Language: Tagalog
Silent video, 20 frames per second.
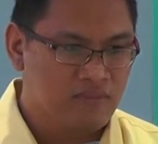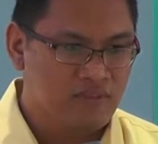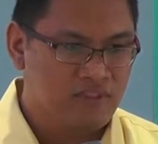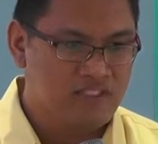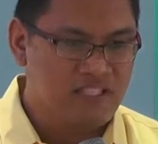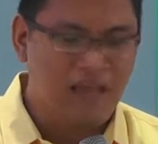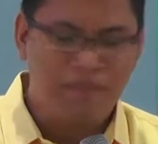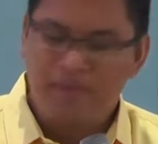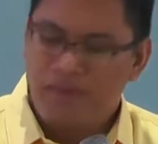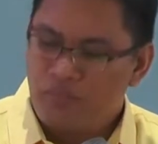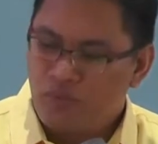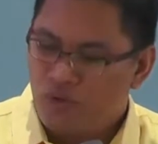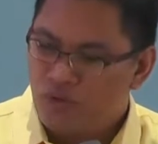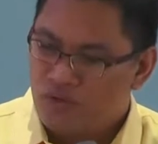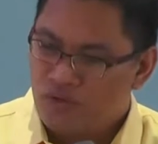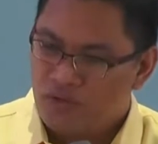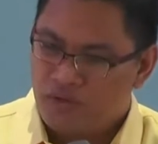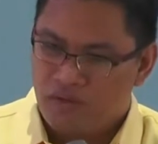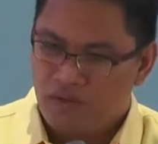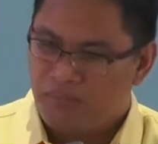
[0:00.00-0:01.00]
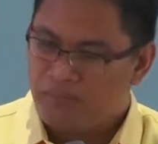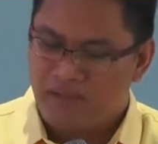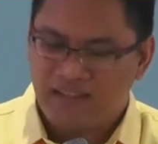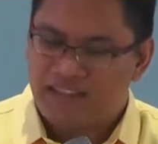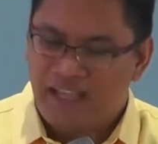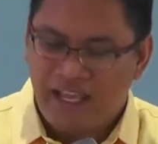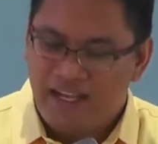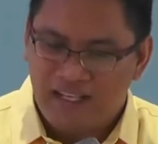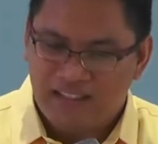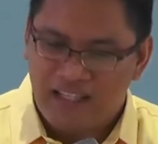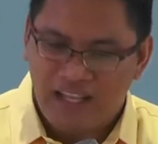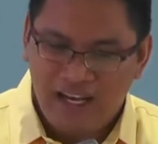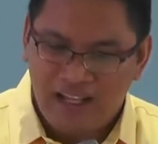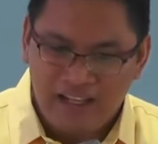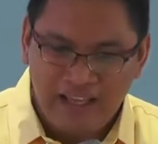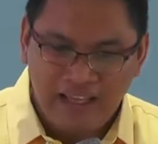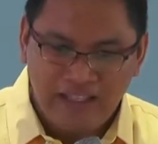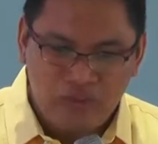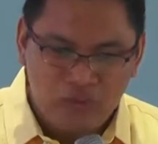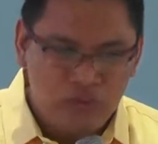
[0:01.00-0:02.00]
sabi mo, patay na
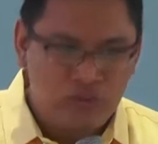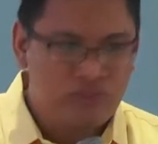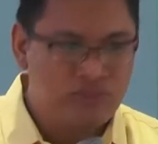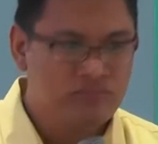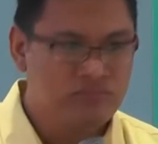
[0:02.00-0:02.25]
talaga ito.